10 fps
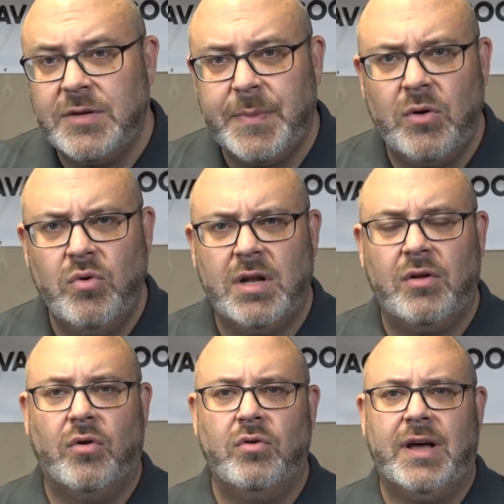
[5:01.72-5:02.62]
ich, bei
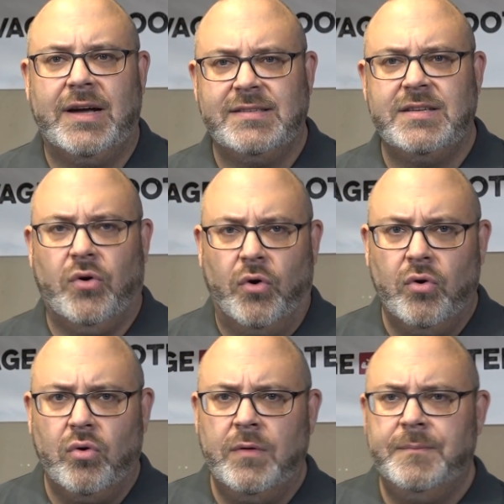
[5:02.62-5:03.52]
139
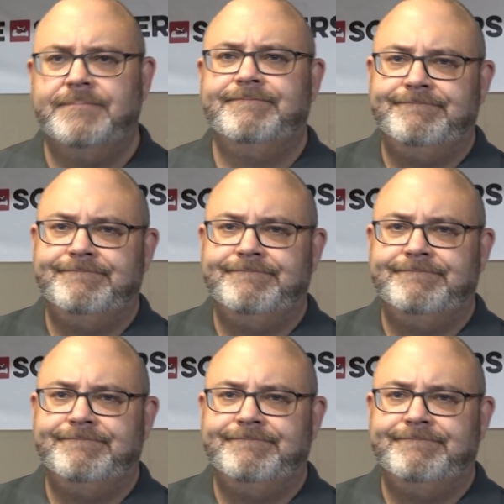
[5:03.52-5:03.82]
Euro.